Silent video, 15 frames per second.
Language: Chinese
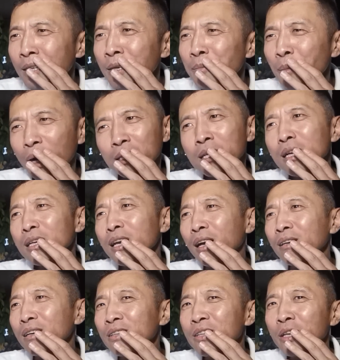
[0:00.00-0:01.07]
马上两
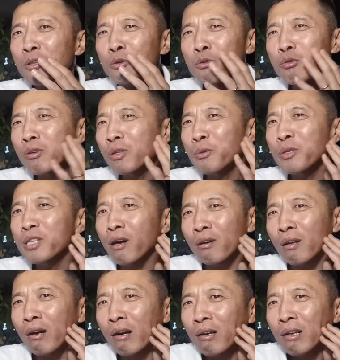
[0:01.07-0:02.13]
个人呢就处上对象
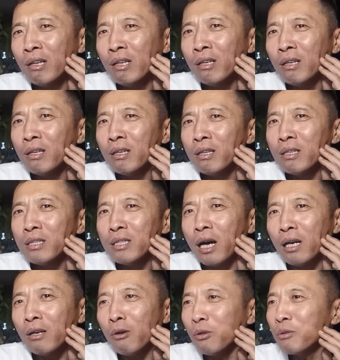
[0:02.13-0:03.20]
了，
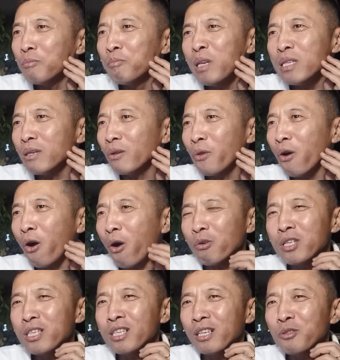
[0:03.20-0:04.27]
然后没想到好
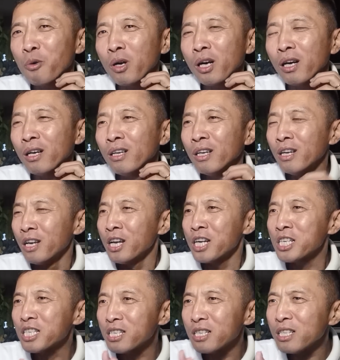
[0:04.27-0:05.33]
事成双啊！
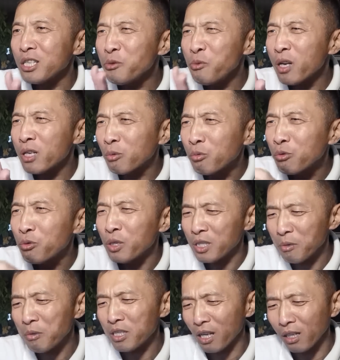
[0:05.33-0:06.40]
十一月中旬，
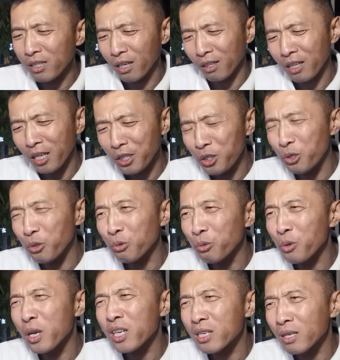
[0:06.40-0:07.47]
你们想想，他九
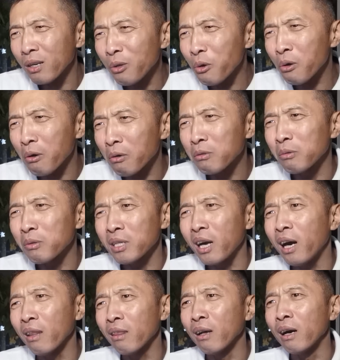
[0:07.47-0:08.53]
月十六号做的
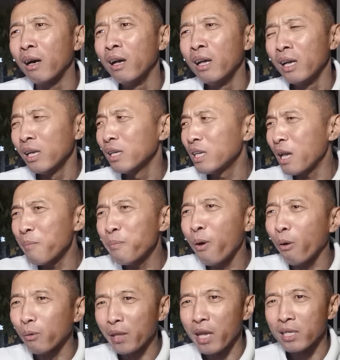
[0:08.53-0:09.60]
案子，连
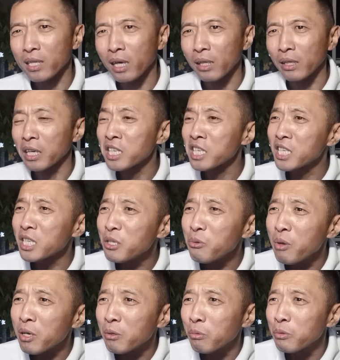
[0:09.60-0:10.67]
跑带啥的，十一
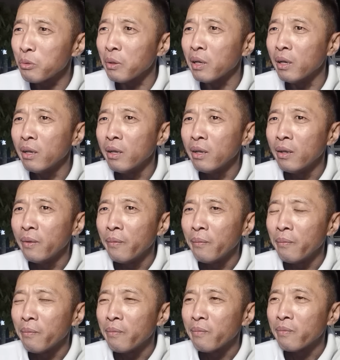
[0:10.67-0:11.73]
月中旬，
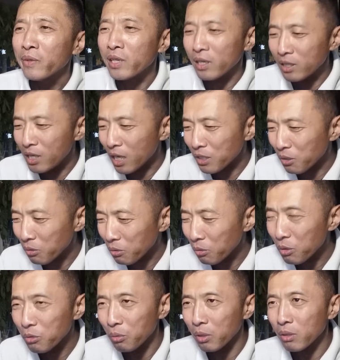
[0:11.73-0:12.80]
这个健身会
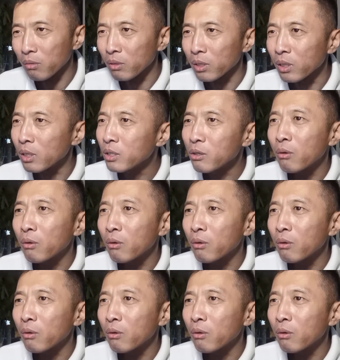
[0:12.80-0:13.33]
所有一个教